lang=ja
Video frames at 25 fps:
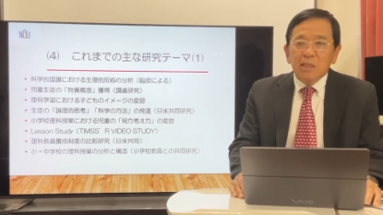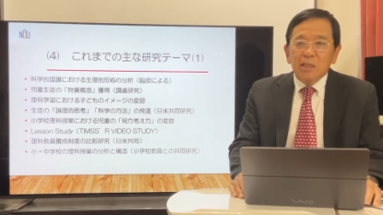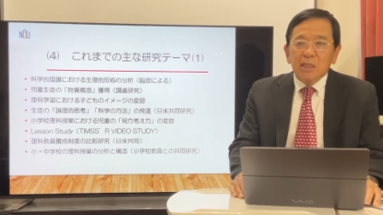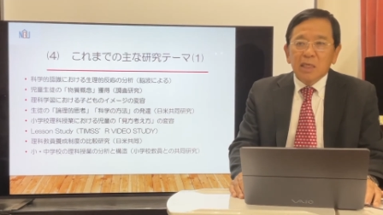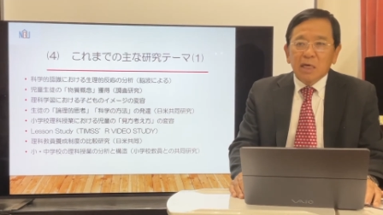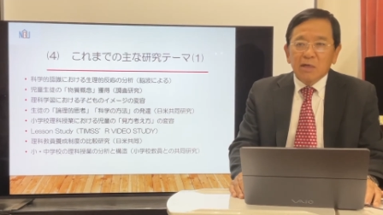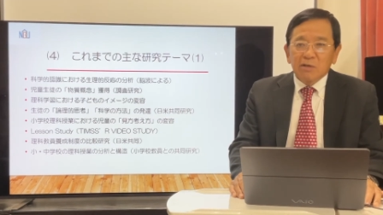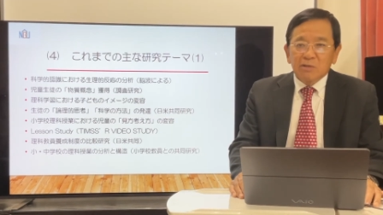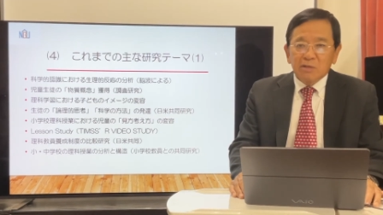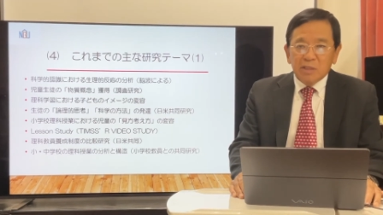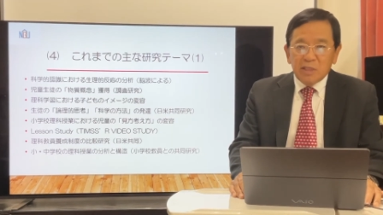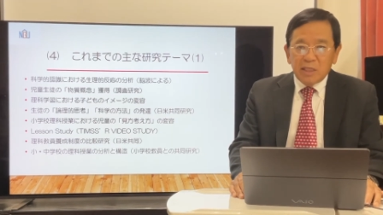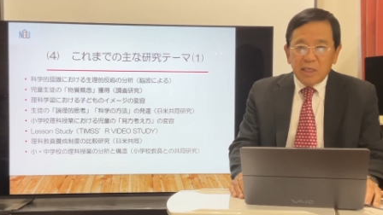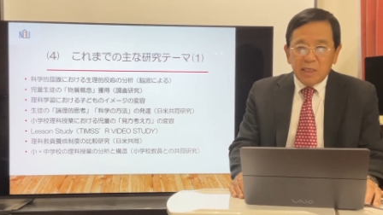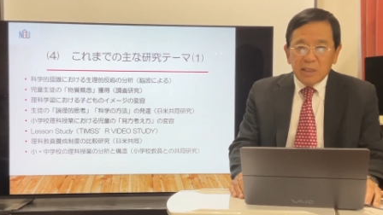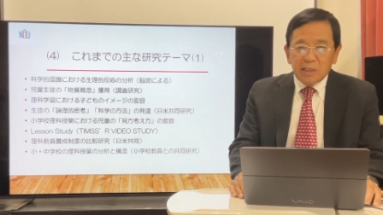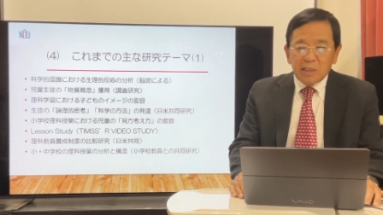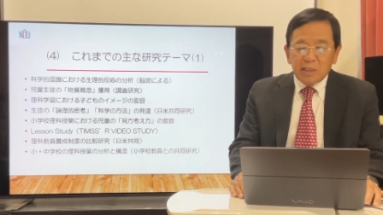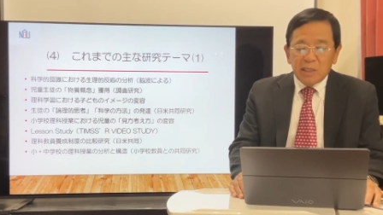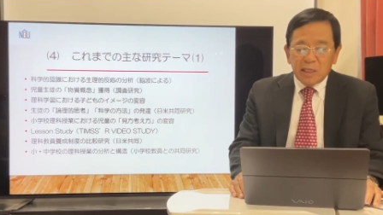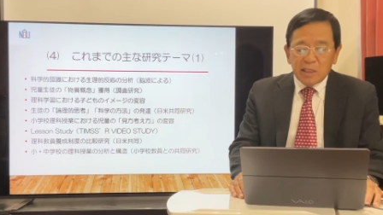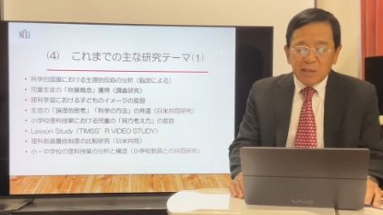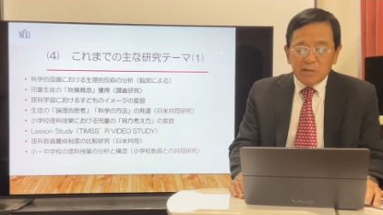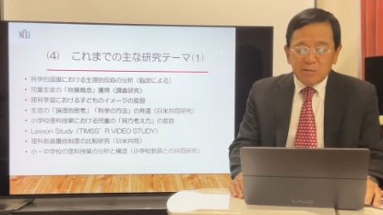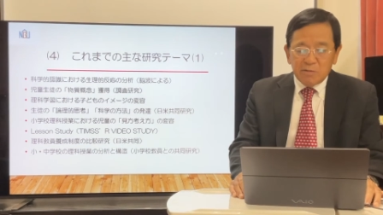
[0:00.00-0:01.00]
学生
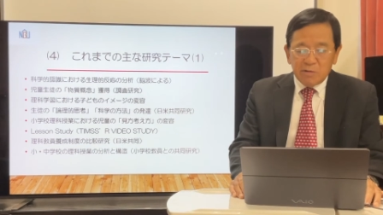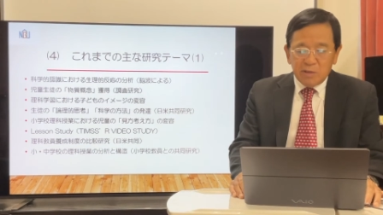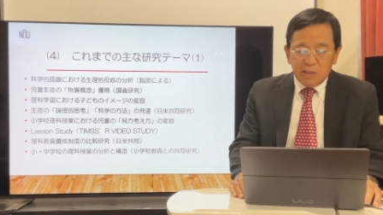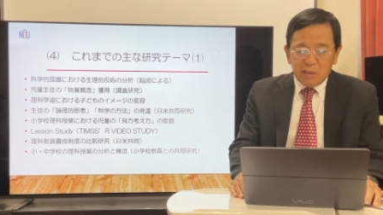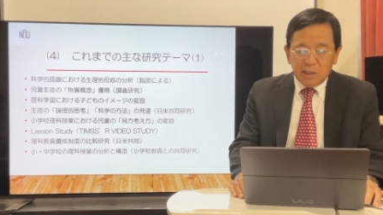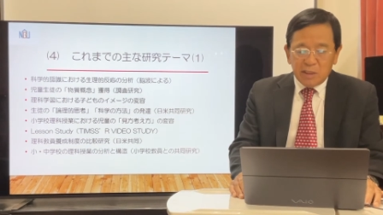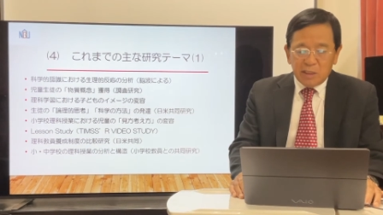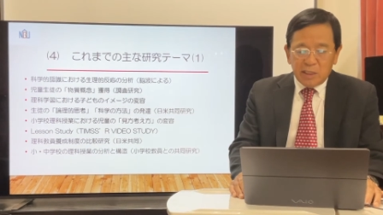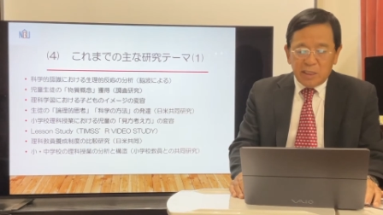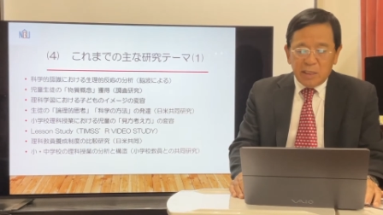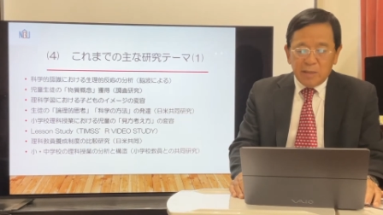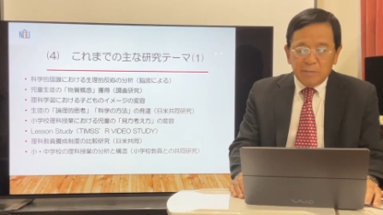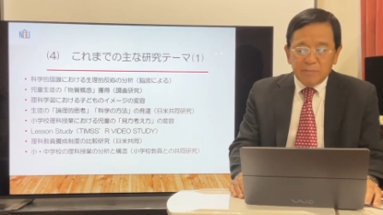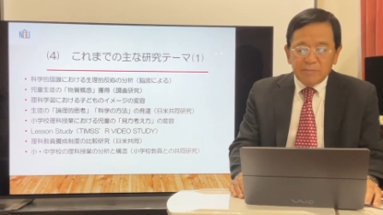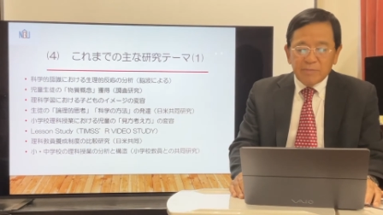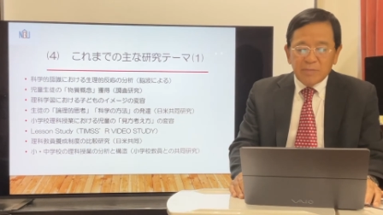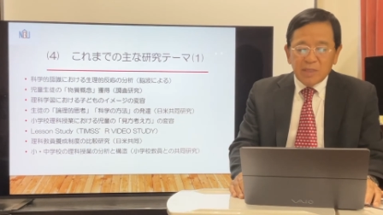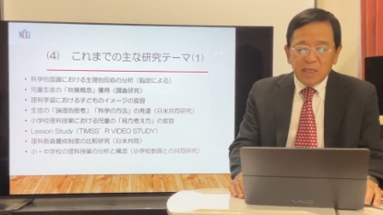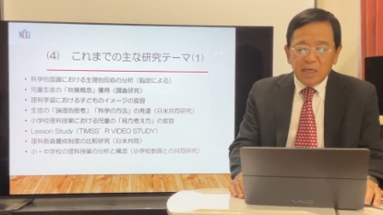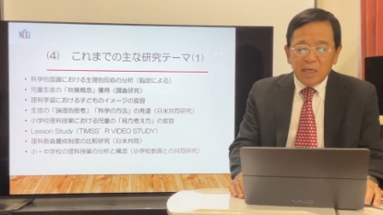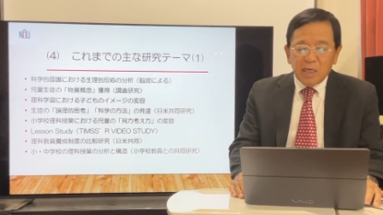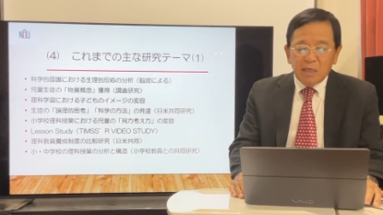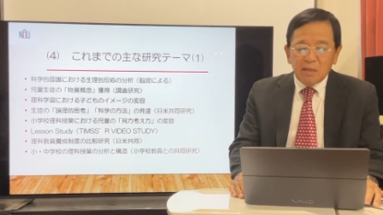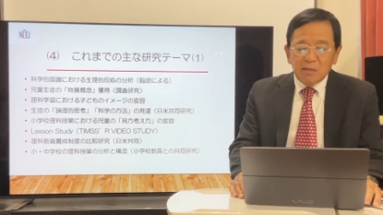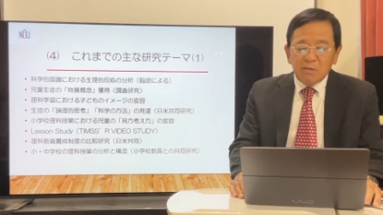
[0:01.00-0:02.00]
大学院生
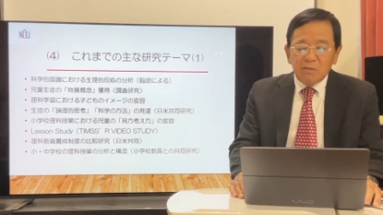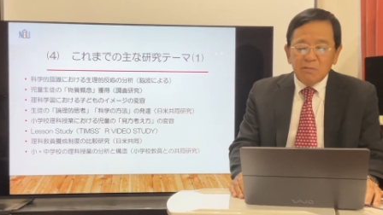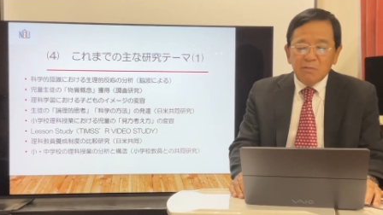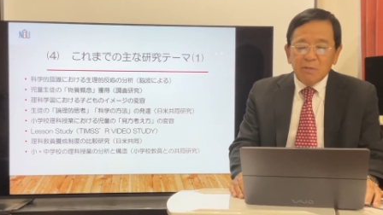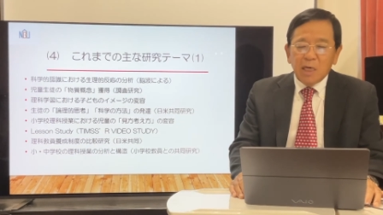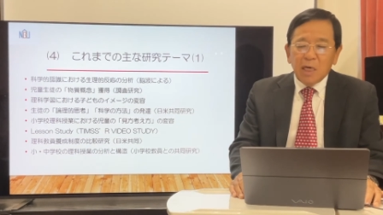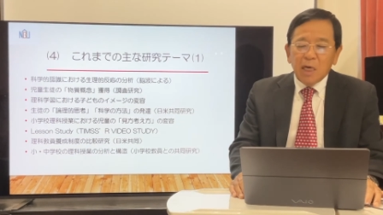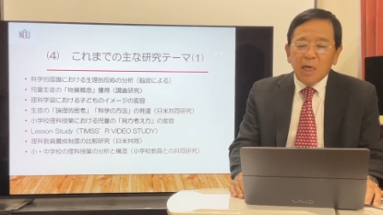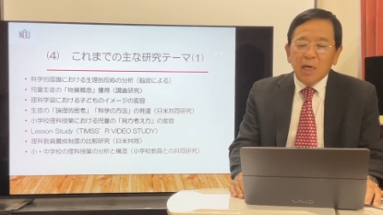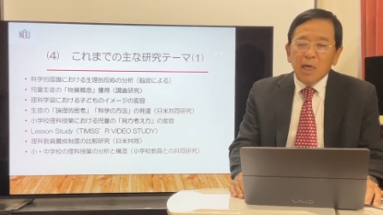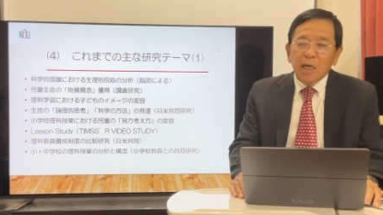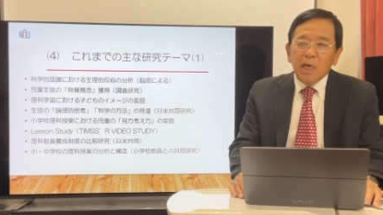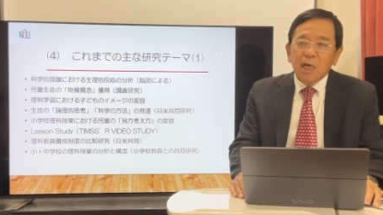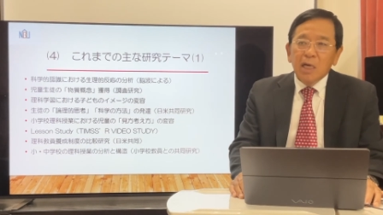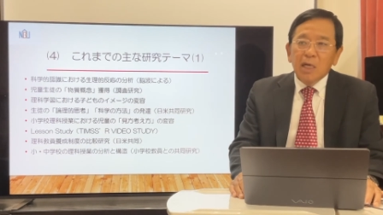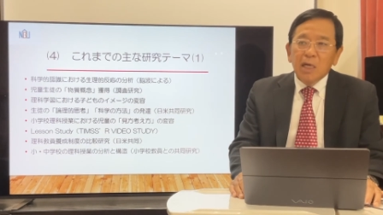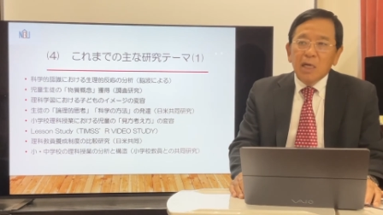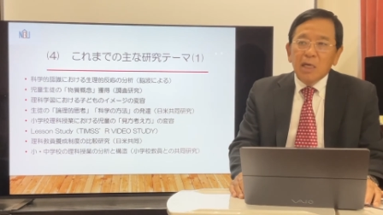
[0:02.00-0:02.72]
あるいは、